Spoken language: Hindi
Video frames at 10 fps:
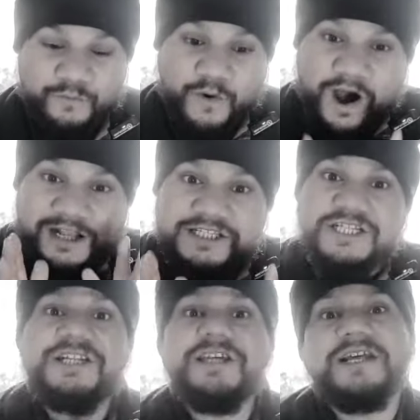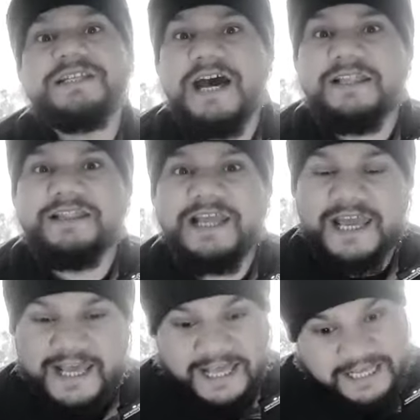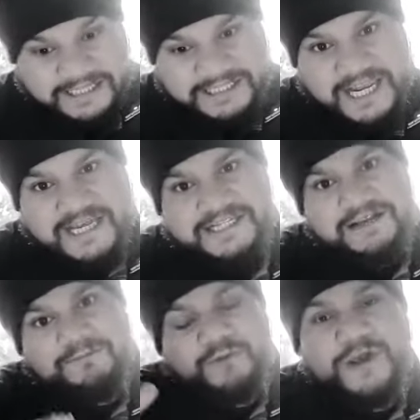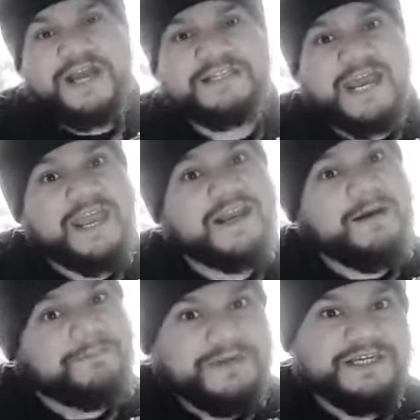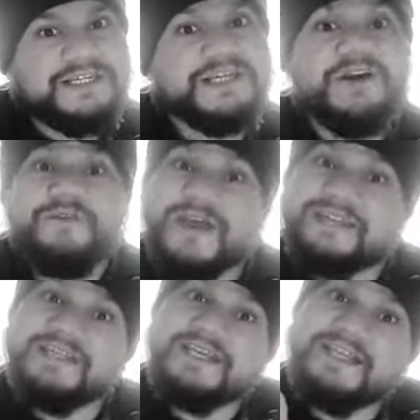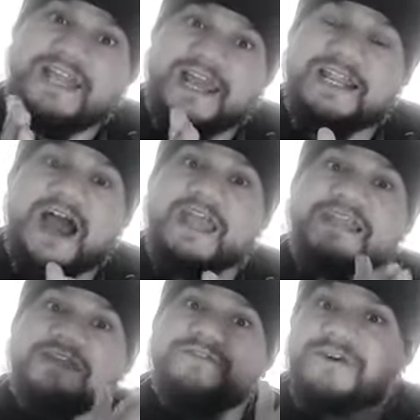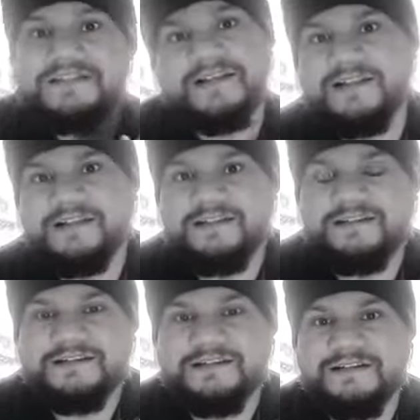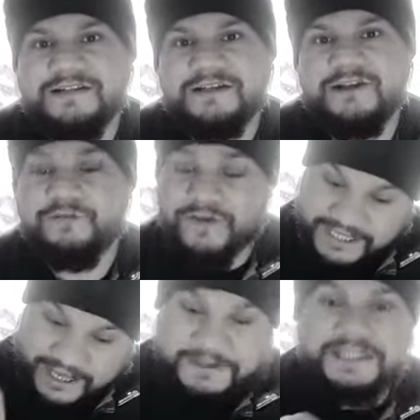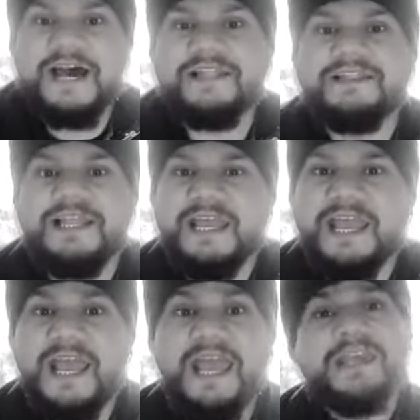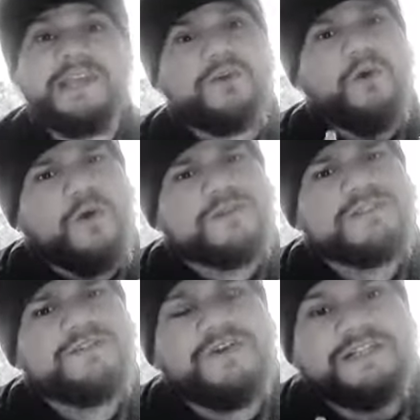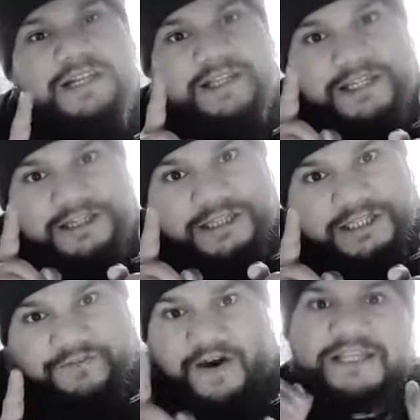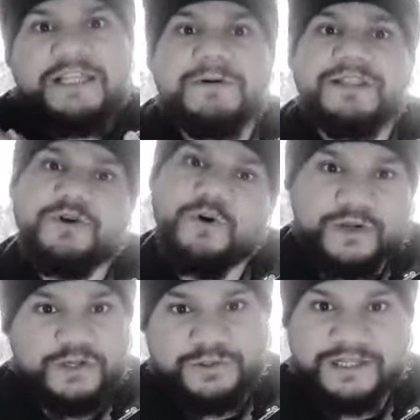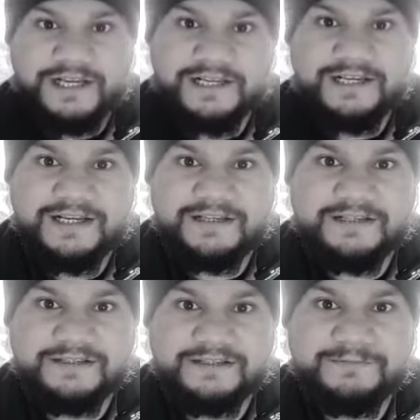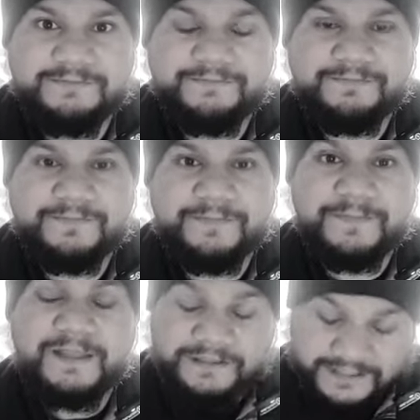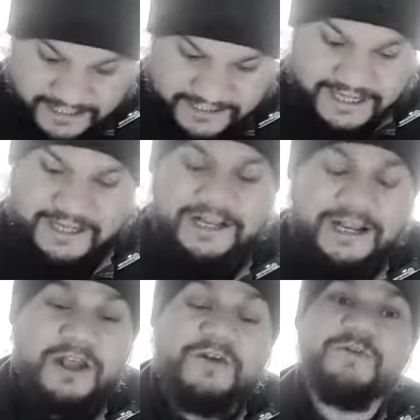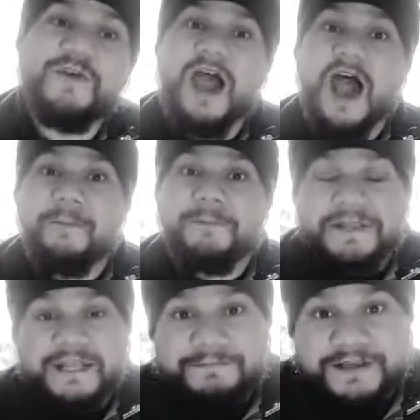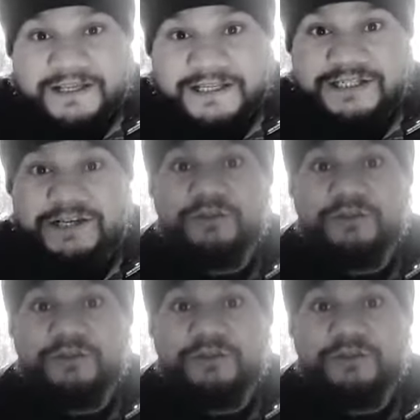वो अच्छी तरह जानते हैं जैसे बोया जाएगा बीज वैसे ही लहलहाएंगी फसल वे ये भी जानते हैं कि कौन सी फसल कितनी फायदेमंद होगी उनके लिए दरअसल वे अपने बीज